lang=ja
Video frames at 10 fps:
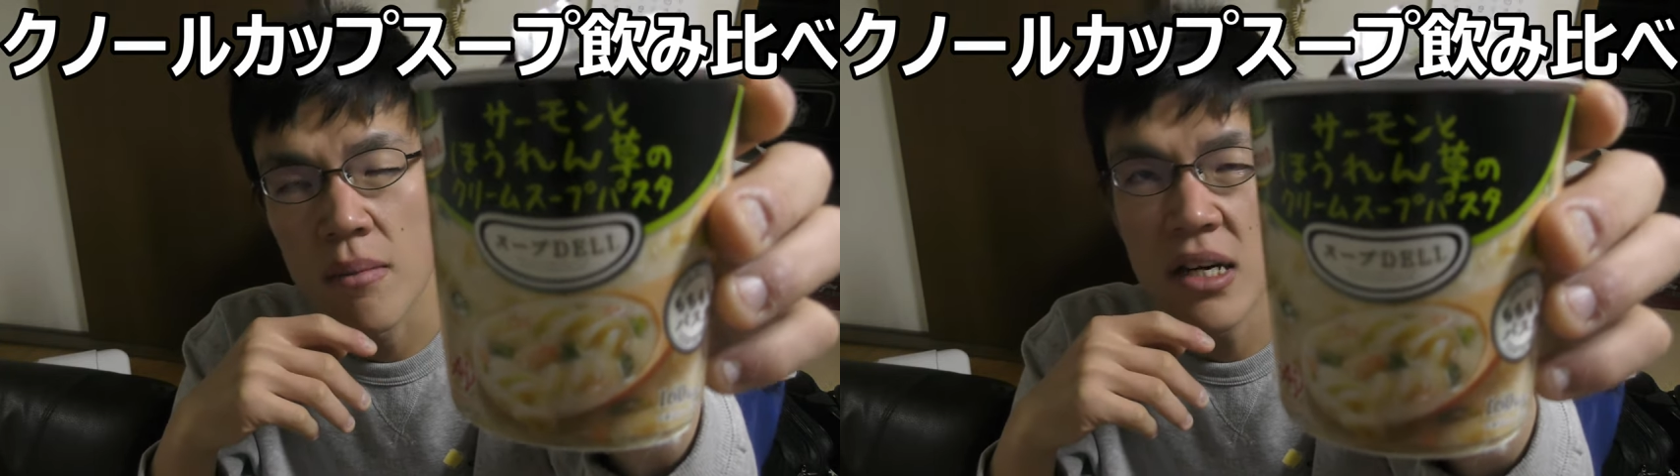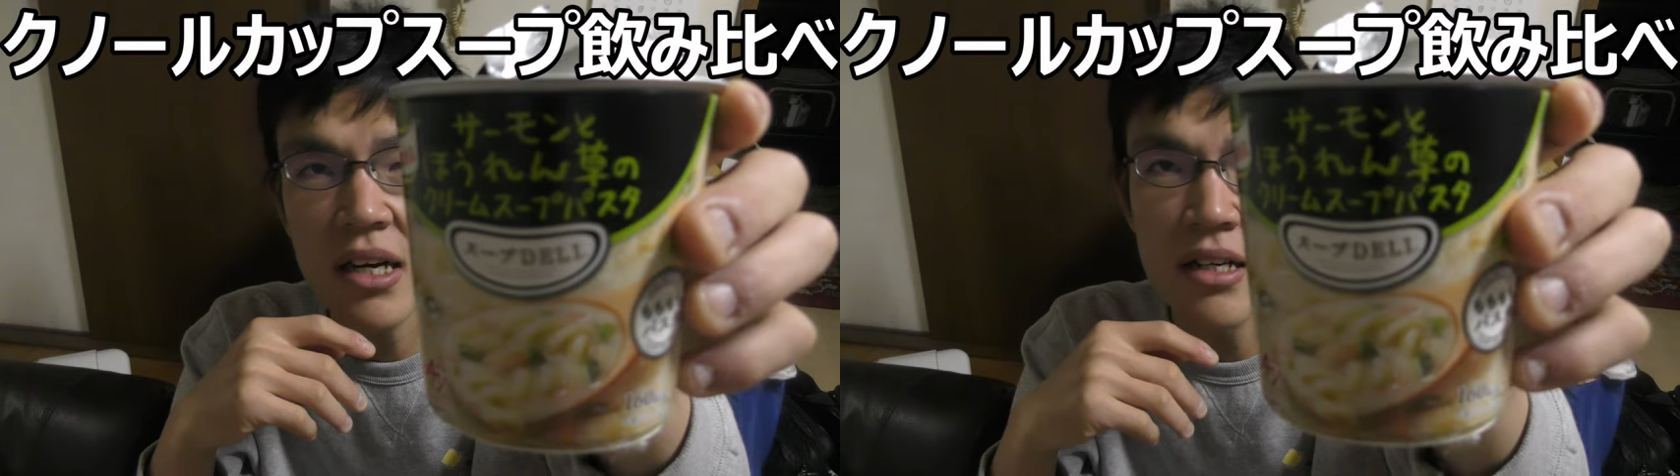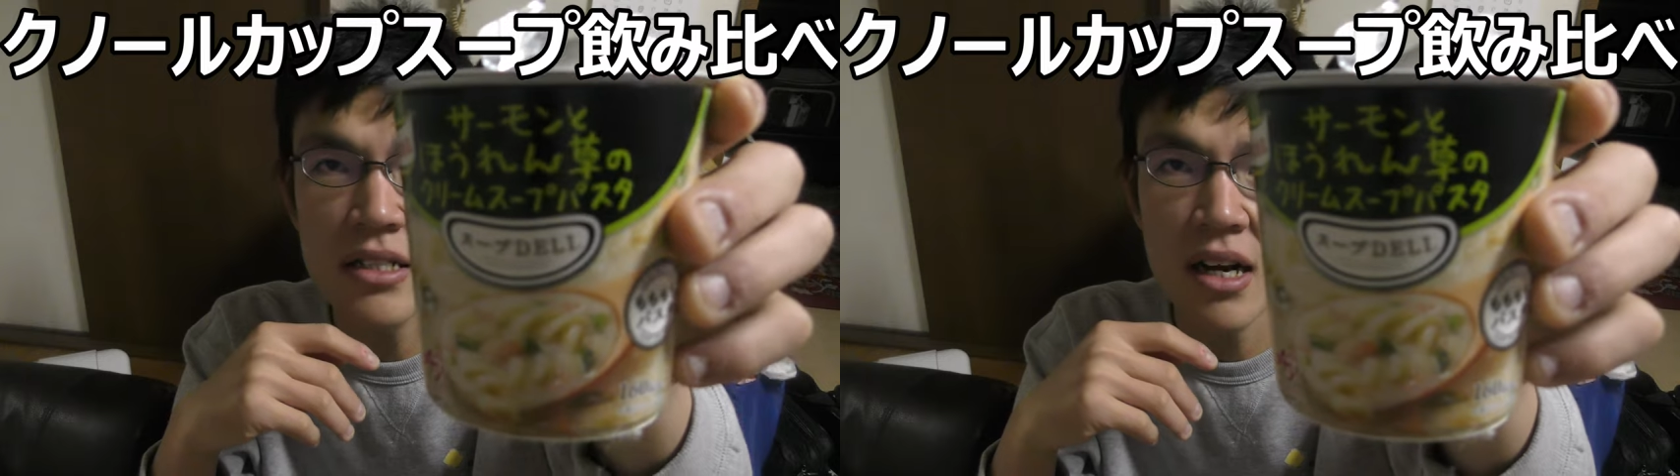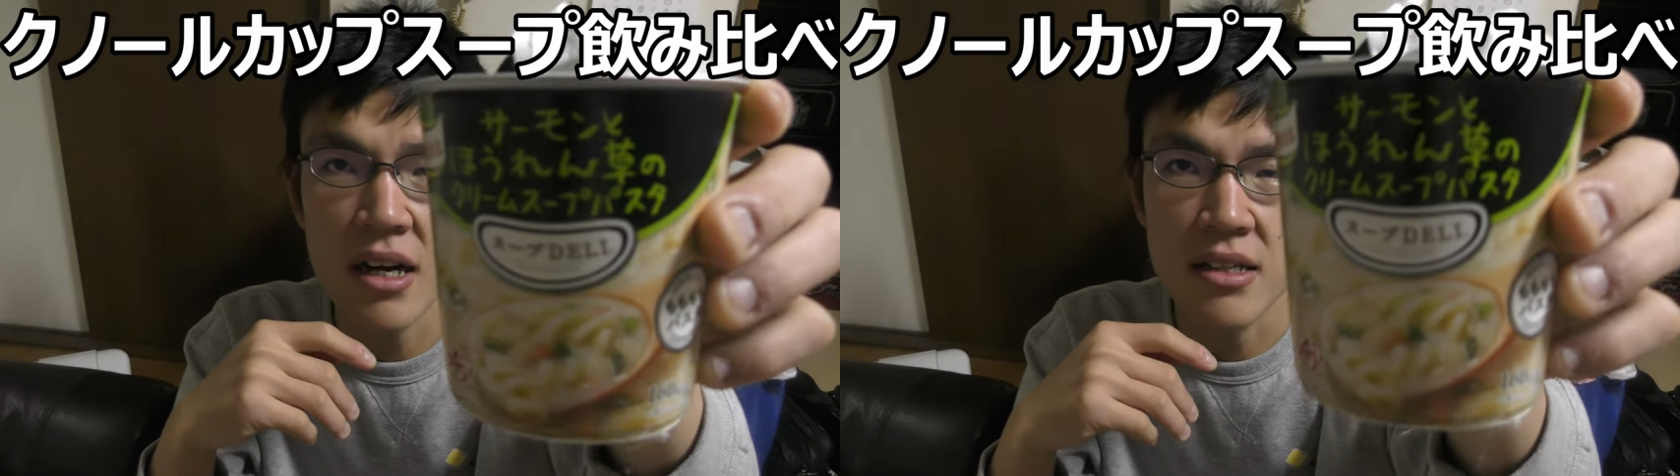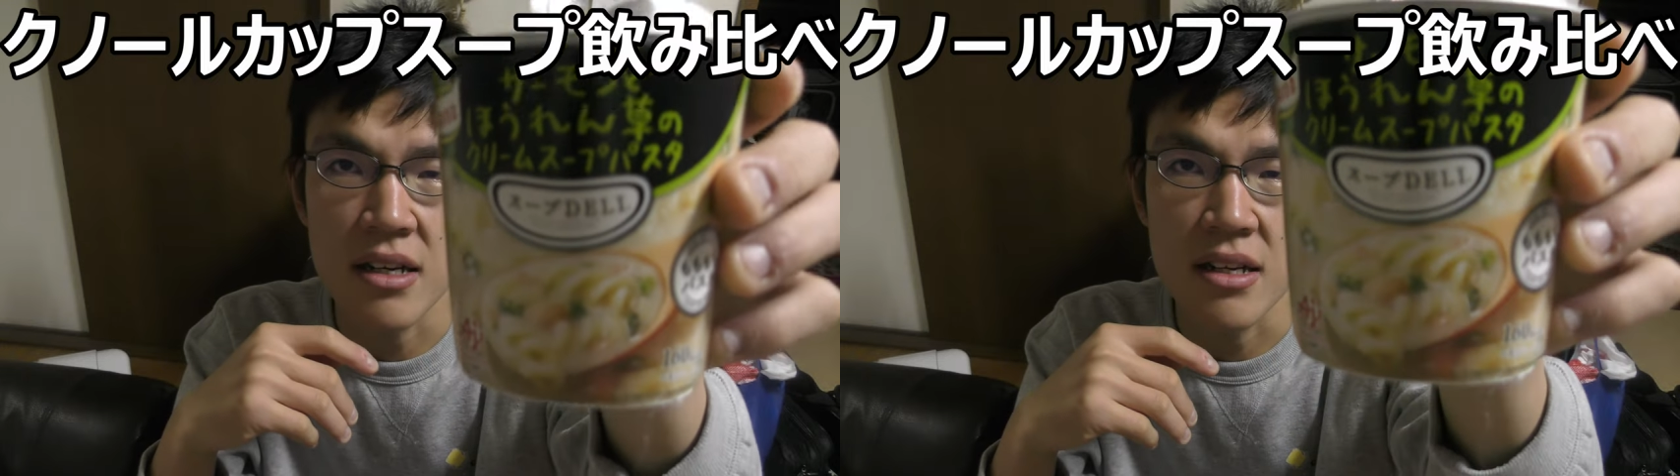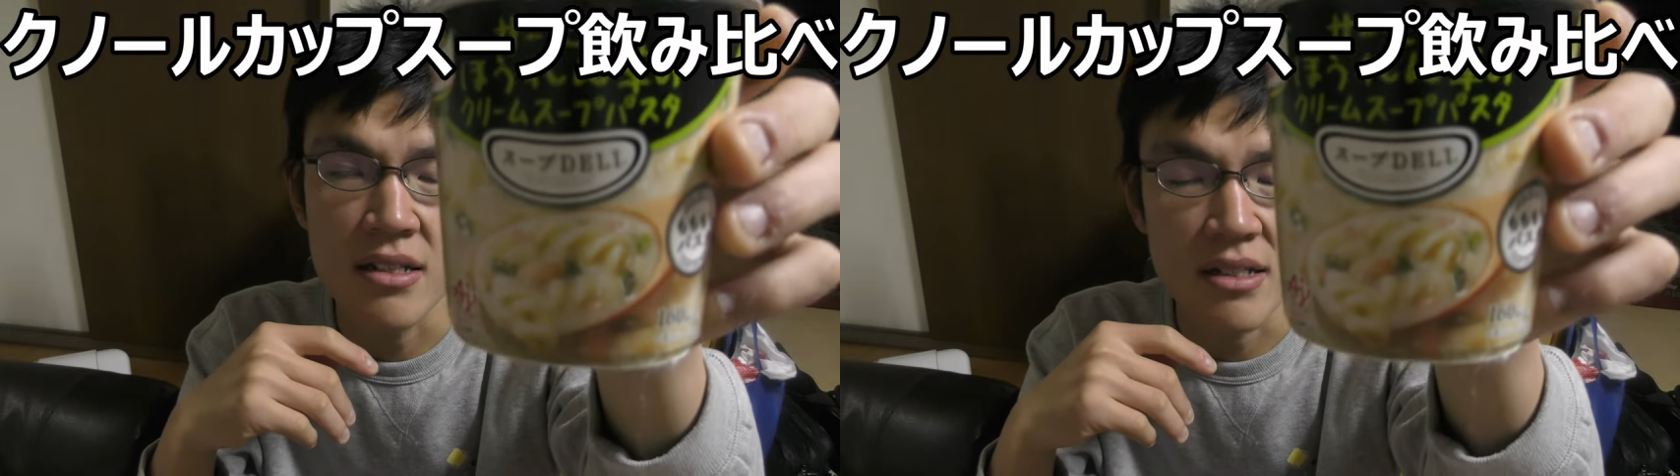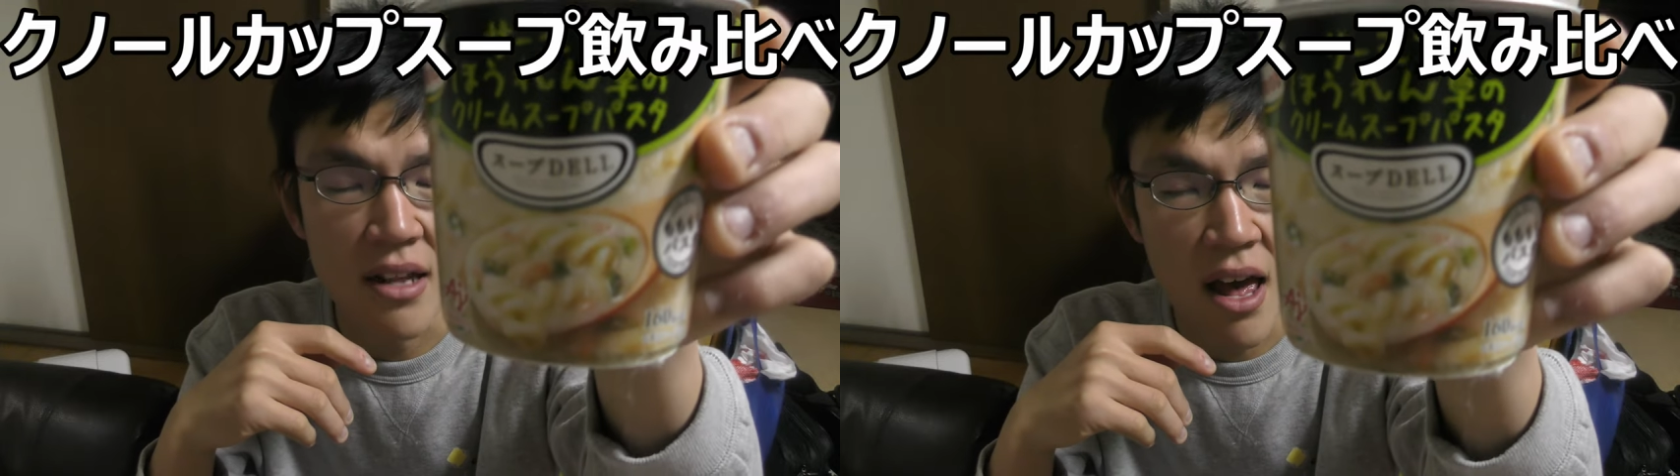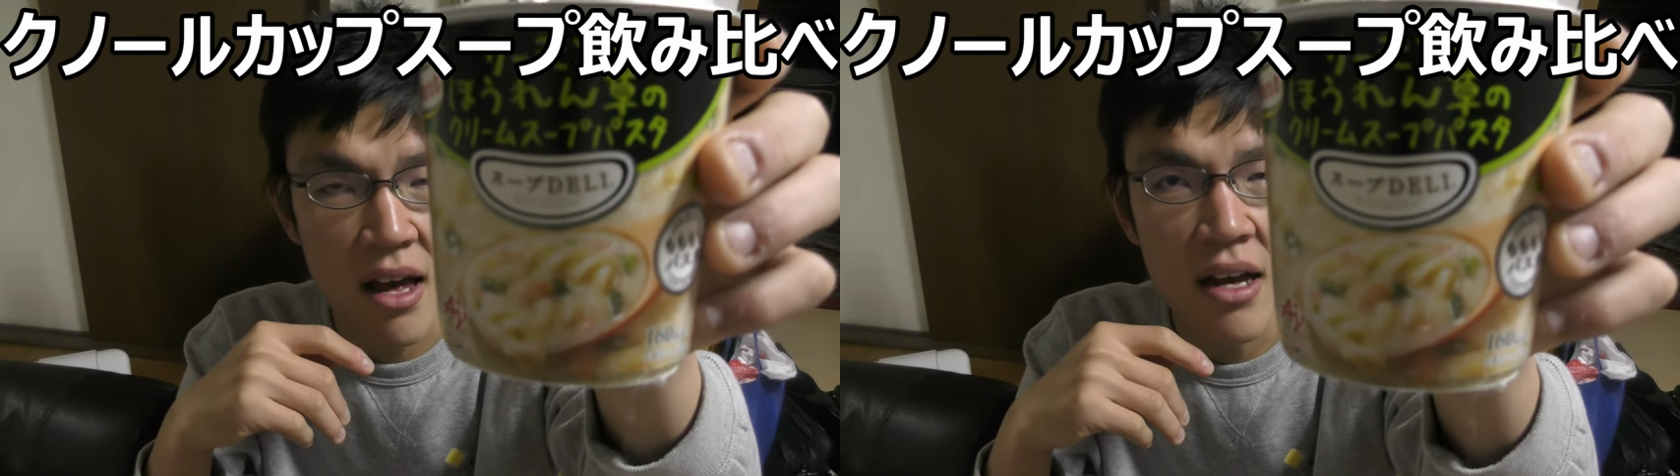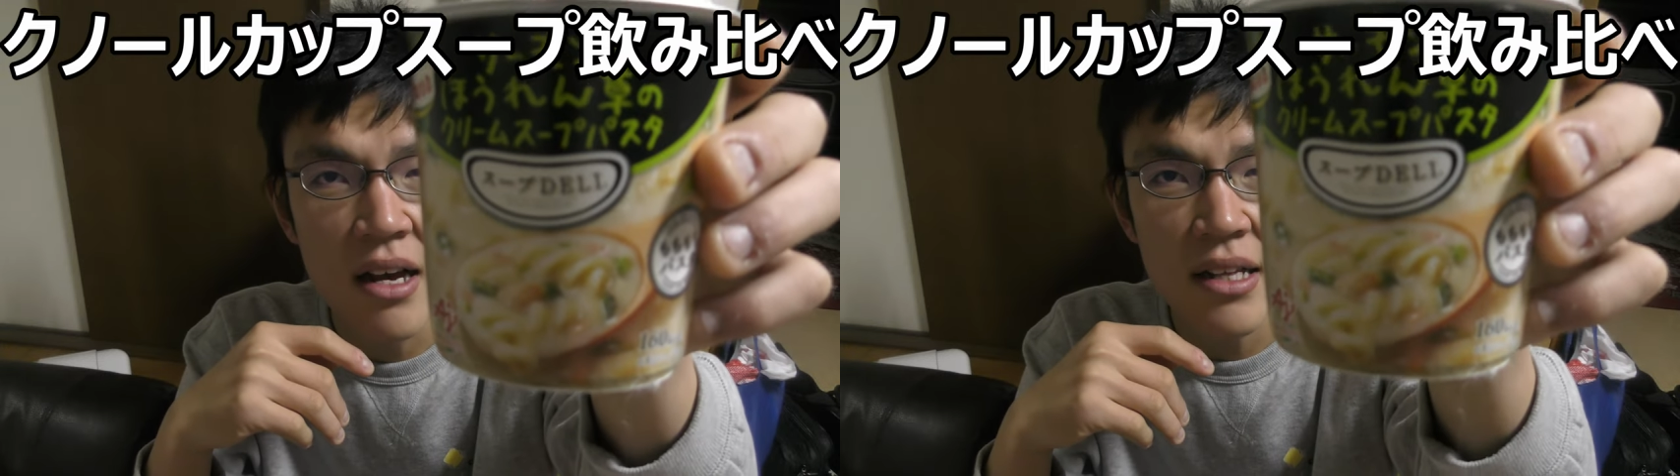はあまり感じなかったんですね